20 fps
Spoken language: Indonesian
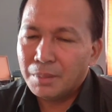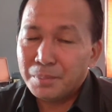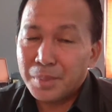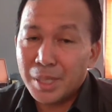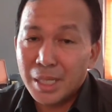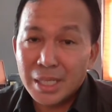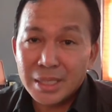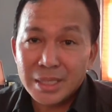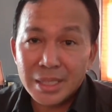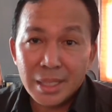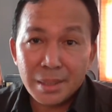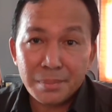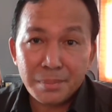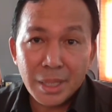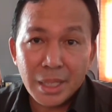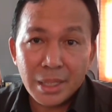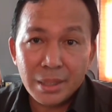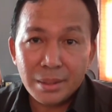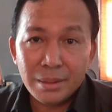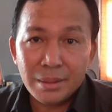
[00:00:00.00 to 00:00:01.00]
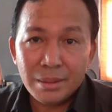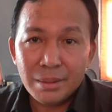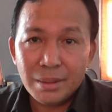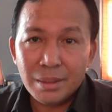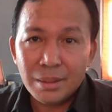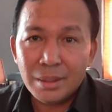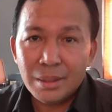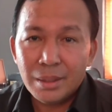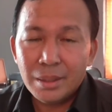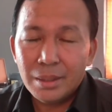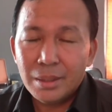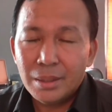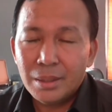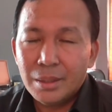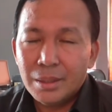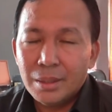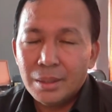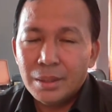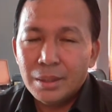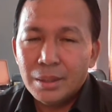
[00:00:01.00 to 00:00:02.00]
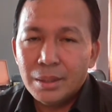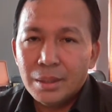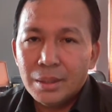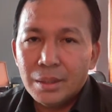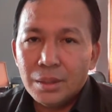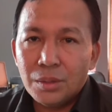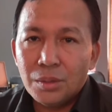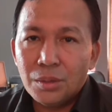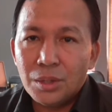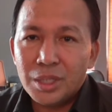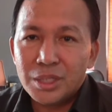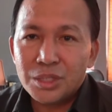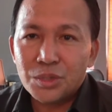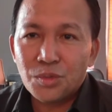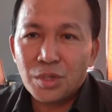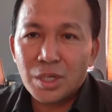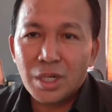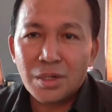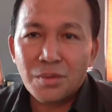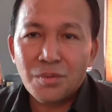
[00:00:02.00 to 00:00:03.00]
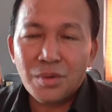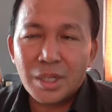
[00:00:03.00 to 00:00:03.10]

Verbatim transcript: pengancaman oleh seorang